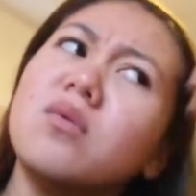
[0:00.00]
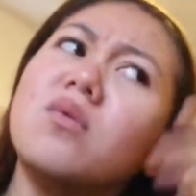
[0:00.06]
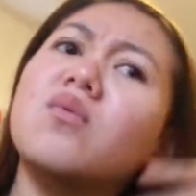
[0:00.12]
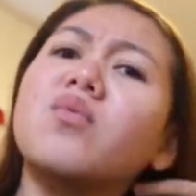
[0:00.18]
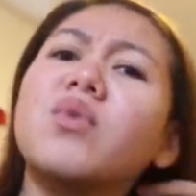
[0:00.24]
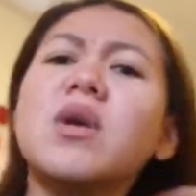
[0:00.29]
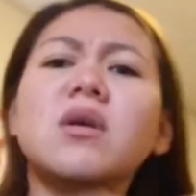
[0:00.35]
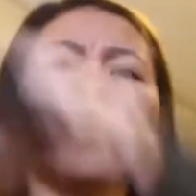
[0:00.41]

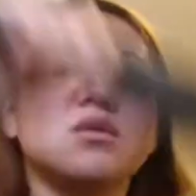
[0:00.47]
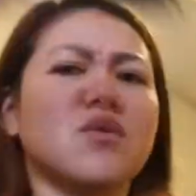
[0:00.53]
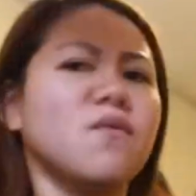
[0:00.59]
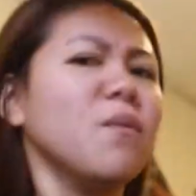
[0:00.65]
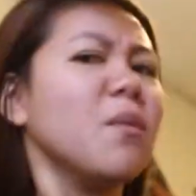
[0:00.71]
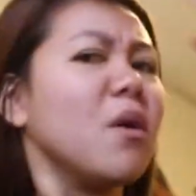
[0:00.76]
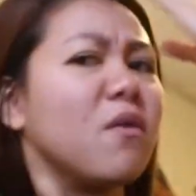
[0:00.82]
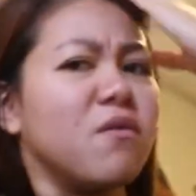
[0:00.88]
weeks,
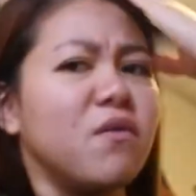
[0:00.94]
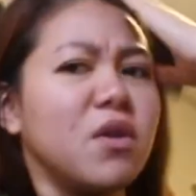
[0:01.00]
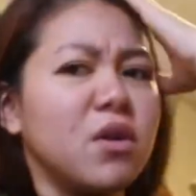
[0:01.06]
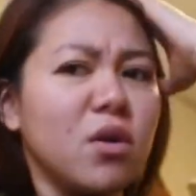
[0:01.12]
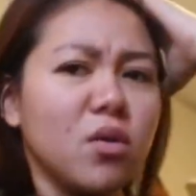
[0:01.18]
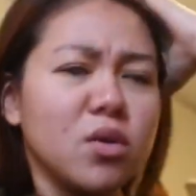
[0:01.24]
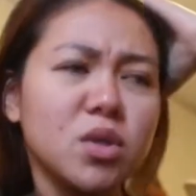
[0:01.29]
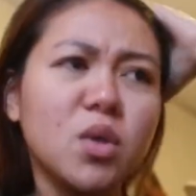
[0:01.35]
yung mga
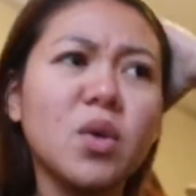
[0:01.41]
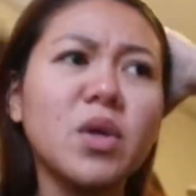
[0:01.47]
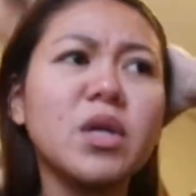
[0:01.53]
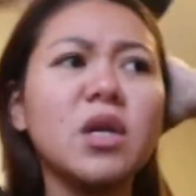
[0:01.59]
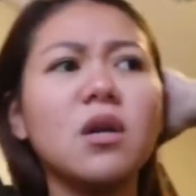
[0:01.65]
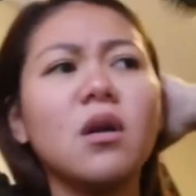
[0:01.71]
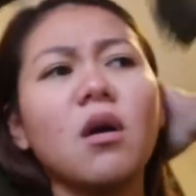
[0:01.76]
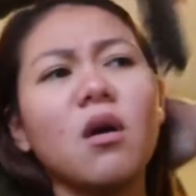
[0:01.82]
videos ko,
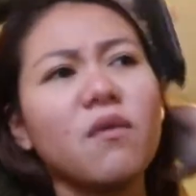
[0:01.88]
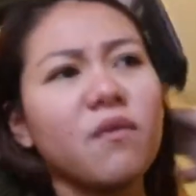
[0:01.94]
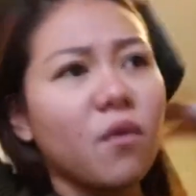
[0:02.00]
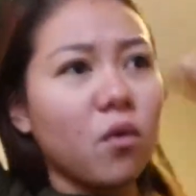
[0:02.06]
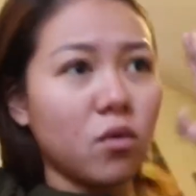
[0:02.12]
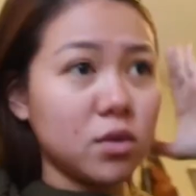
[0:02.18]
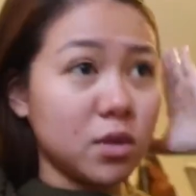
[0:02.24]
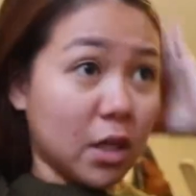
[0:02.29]
hindi
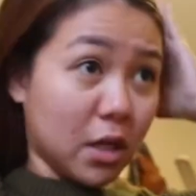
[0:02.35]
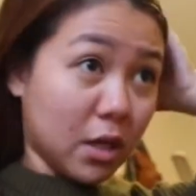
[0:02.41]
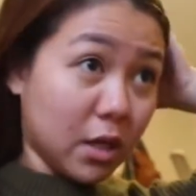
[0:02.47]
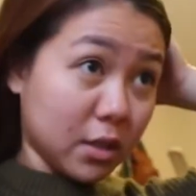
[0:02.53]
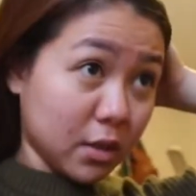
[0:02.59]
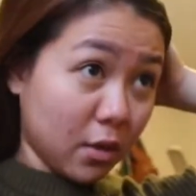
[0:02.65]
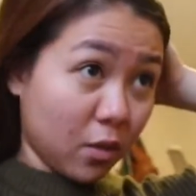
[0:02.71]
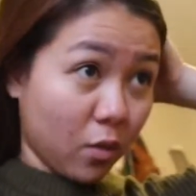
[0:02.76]
nakafocus,
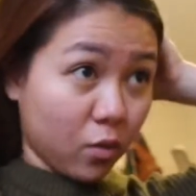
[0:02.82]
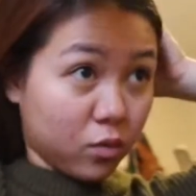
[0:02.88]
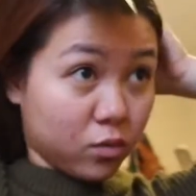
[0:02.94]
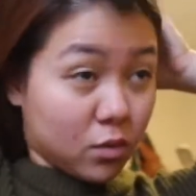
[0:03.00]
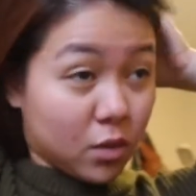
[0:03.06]
nainis ako.